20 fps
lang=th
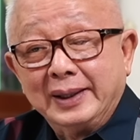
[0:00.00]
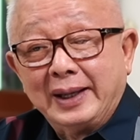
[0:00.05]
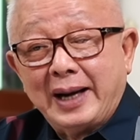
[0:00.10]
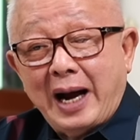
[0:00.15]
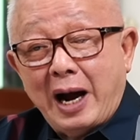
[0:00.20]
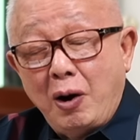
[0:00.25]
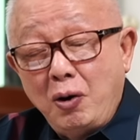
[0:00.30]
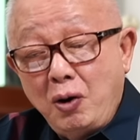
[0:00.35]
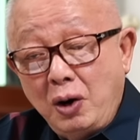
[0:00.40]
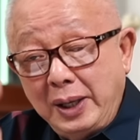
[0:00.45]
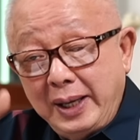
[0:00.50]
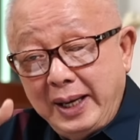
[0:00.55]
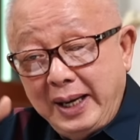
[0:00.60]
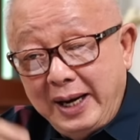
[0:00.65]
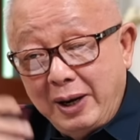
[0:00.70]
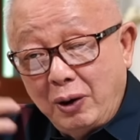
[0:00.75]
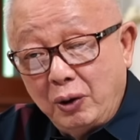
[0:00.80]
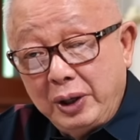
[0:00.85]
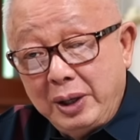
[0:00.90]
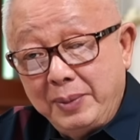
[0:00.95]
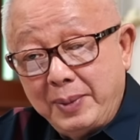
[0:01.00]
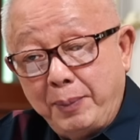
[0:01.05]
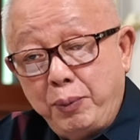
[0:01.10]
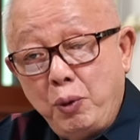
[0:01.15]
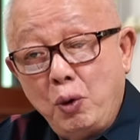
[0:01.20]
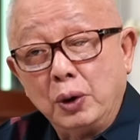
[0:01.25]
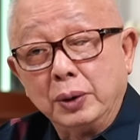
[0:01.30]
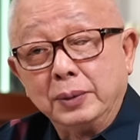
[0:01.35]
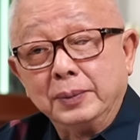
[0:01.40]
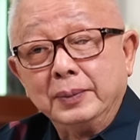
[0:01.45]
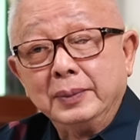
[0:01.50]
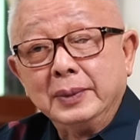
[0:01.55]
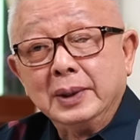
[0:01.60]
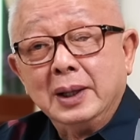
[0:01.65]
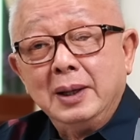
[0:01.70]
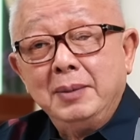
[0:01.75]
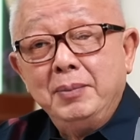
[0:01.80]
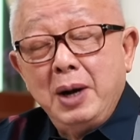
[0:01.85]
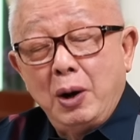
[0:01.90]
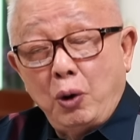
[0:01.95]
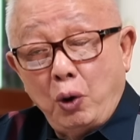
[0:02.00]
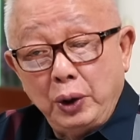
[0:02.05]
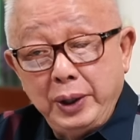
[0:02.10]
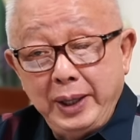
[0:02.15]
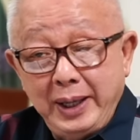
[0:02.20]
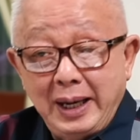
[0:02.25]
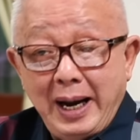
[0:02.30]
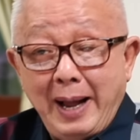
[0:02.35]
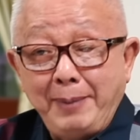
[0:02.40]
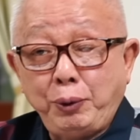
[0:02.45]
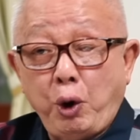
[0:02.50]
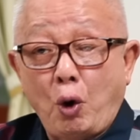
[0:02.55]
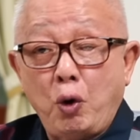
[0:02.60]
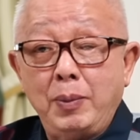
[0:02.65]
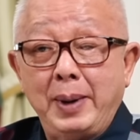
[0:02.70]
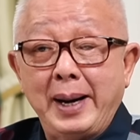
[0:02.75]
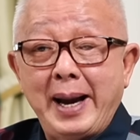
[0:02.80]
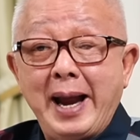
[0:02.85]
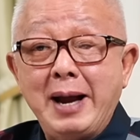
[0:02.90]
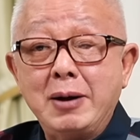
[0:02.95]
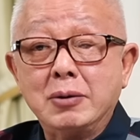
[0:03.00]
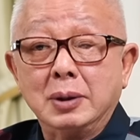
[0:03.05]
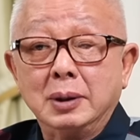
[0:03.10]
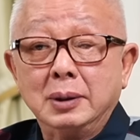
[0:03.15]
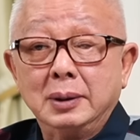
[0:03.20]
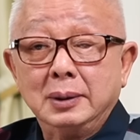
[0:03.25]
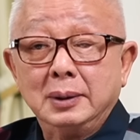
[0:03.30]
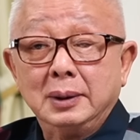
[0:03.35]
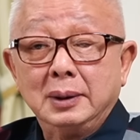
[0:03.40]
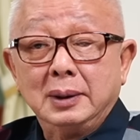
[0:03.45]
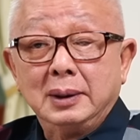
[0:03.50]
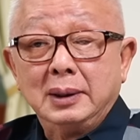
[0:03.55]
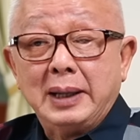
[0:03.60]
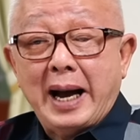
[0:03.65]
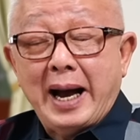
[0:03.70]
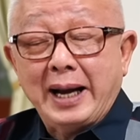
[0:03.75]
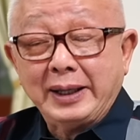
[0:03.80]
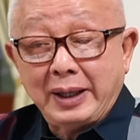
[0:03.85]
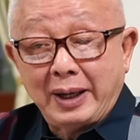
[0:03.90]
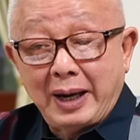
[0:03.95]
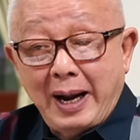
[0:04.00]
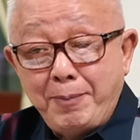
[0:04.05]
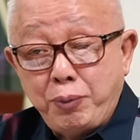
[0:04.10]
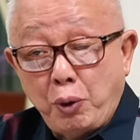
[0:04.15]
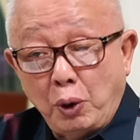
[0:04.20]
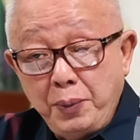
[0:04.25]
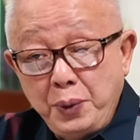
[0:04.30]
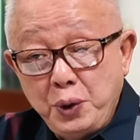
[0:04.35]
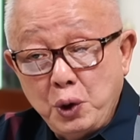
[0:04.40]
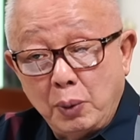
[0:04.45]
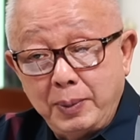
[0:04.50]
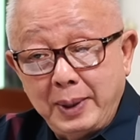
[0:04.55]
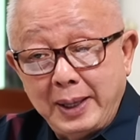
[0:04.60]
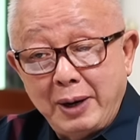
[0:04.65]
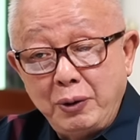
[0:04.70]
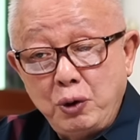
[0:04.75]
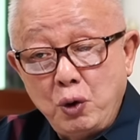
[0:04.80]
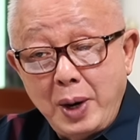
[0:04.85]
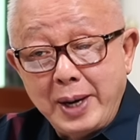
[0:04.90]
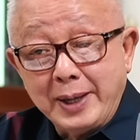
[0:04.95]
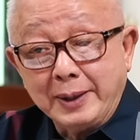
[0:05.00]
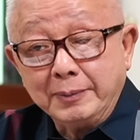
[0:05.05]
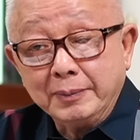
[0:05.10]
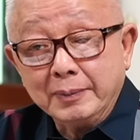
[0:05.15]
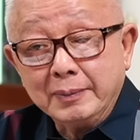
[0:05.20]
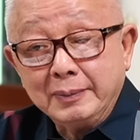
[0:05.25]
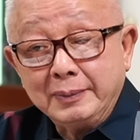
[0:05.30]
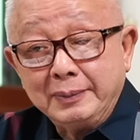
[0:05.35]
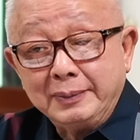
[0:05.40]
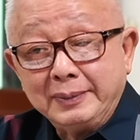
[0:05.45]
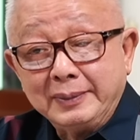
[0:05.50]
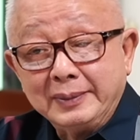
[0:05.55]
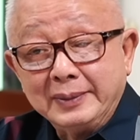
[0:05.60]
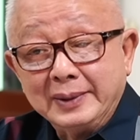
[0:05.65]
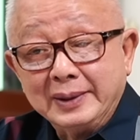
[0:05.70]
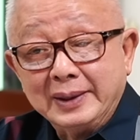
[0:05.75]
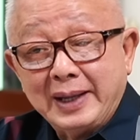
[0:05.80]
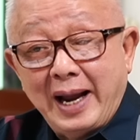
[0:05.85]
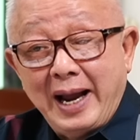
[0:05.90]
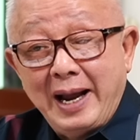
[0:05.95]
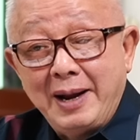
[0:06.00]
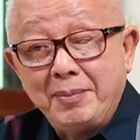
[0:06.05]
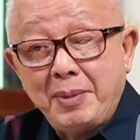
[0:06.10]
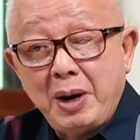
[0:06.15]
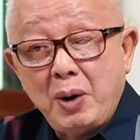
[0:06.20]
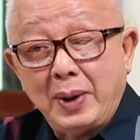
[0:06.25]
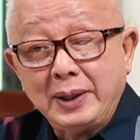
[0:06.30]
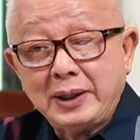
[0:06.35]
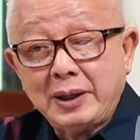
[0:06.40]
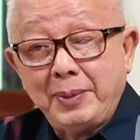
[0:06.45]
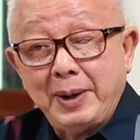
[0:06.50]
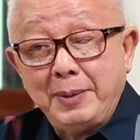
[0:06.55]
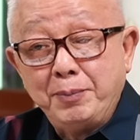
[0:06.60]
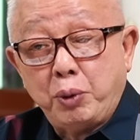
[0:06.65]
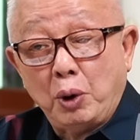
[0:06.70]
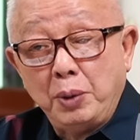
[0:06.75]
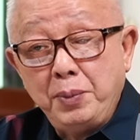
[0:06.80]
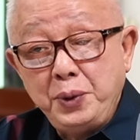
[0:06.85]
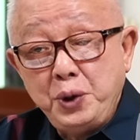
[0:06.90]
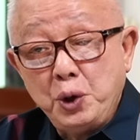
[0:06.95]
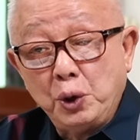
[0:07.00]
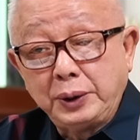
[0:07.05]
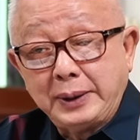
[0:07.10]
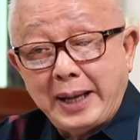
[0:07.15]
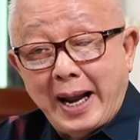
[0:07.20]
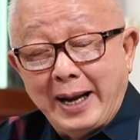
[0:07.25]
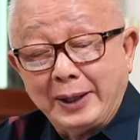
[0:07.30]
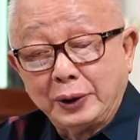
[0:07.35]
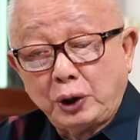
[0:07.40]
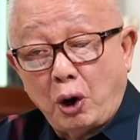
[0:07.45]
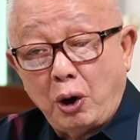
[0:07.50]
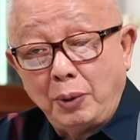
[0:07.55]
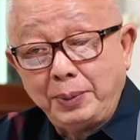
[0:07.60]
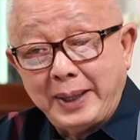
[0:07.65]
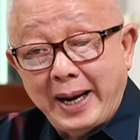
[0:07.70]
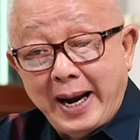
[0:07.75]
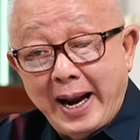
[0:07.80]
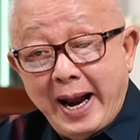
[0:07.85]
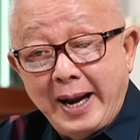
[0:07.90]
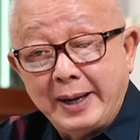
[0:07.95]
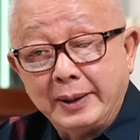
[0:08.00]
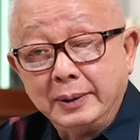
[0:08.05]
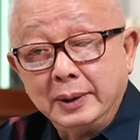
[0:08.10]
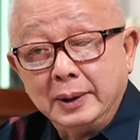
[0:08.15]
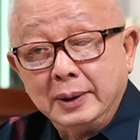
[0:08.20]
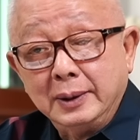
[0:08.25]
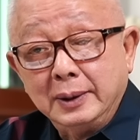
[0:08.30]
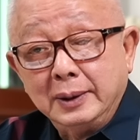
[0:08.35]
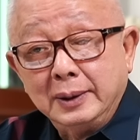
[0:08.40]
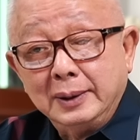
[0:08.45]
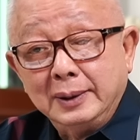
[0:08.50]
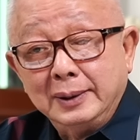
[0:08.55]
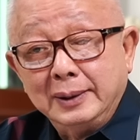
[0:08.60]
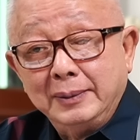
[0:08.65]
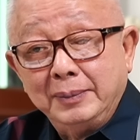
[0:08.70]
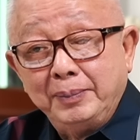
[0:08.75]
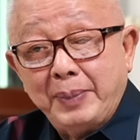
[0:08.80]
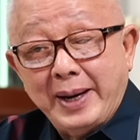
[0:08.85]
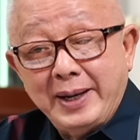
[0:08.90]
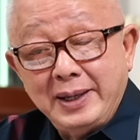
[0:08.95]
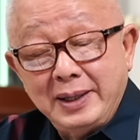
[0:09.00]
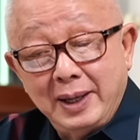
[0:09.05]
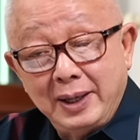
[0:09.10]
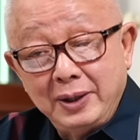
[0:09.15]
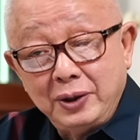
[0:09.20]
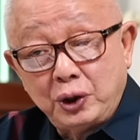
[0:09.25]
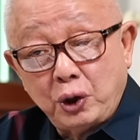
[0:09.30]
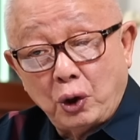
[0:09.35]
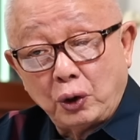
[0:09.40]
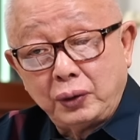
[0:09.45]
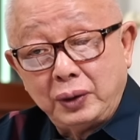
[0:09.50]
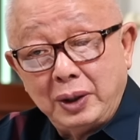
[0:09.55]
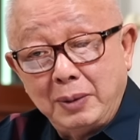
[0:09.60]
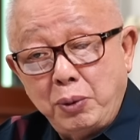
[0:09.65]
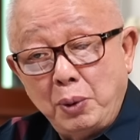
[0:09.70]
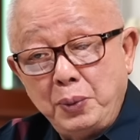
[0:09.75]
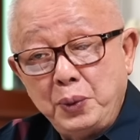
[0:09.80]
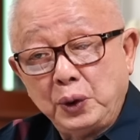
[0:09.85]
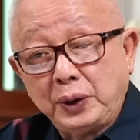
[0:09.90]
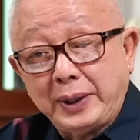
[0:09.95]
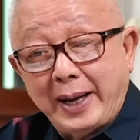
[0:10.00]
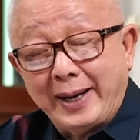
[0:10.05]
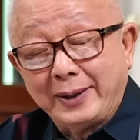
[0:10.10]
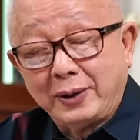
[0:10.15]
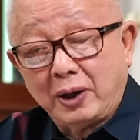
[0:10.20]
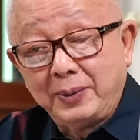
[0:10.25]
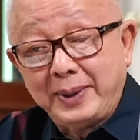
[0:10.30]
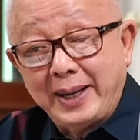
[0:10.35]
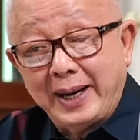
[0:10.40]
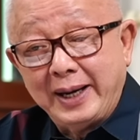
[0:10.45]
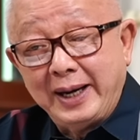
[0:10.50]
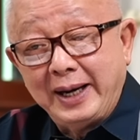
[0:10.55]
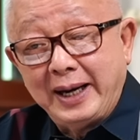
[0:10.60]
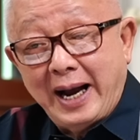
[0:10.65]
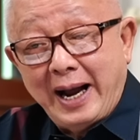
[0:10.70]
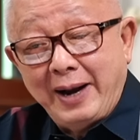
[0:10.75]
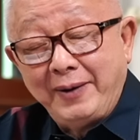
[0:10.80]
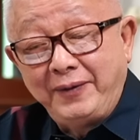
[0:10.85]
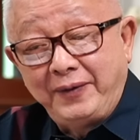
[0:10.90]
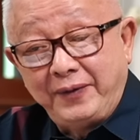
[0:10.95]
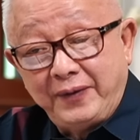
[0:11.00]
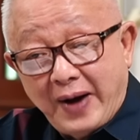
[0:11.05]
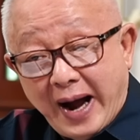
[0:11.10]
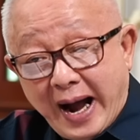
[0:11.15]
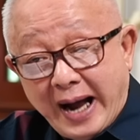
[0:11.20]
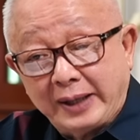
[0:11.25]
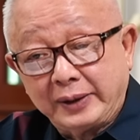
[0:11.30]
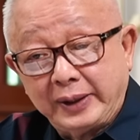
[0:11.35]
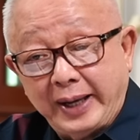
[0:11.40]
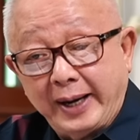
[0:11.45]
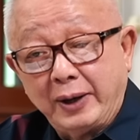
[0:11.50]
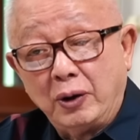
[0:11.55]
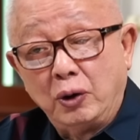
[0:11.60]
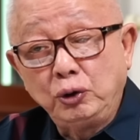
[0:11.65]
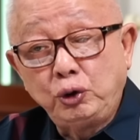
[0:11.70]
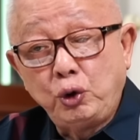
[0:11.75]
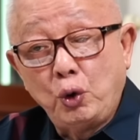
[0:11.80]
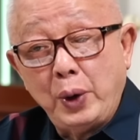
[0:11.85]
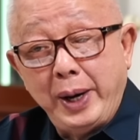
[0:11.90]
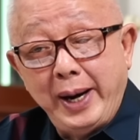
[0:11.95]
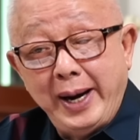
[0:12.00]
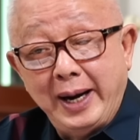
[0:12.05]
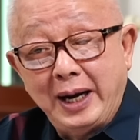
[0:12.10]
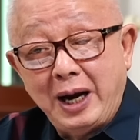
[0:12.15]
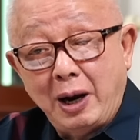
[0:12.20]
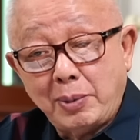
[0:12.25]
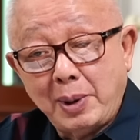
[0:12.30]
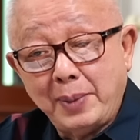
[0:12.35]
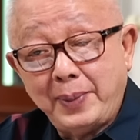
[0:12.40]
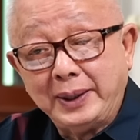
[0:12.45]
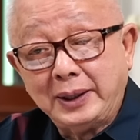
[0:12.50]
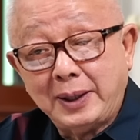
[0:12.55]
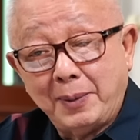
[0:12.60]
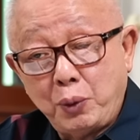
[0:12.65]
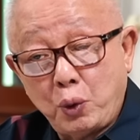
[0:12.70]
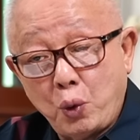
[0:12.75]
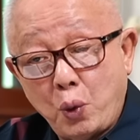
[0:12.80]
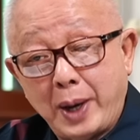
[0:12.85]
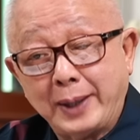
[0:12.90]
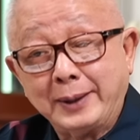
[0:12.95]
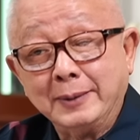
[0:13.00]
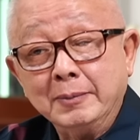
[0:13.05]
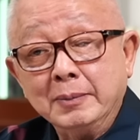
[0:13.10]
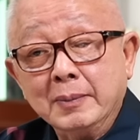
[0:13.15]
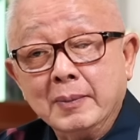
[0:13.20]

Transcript: เขาก็เลยเรียกคนนี้มาพูดเมื่อคนนี้รับธงมาแล้วอาจจะรับผลประโยชน์มาแล้วด้วยนะฮะไม่ว่าจะเป็นผลประโยชน์ต่างตอบแทนเป็นเงินสดหรือผลประโยชน์ต่างตอบแทนในการฝากเด็กของตัวเองเข้าไปเป็นตำรวจ